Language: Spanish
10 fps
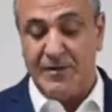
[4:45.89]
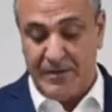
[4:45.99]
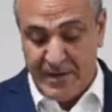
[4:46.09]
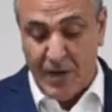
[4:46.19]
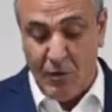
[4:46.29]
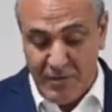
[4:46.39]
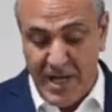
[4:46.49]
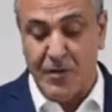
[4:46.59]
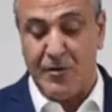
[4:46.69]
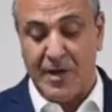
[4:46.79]
del
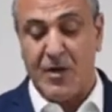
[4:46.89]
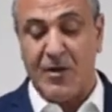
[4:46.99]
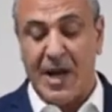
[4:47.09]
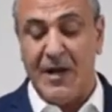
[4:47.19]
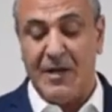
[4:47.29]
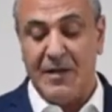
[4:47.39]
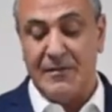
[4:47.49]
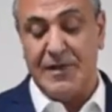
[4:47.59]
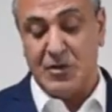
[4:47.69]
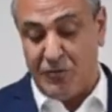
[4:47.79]
gobierno regional,
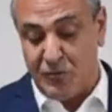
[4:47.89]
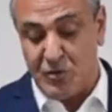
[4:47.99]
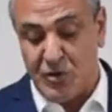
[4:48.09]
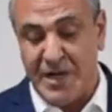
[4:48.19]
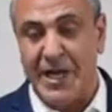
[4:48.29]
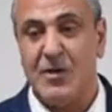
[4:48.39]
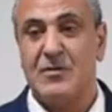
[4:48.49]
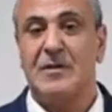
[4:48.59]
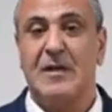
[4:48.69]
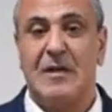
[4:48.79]
de sus funcionarios,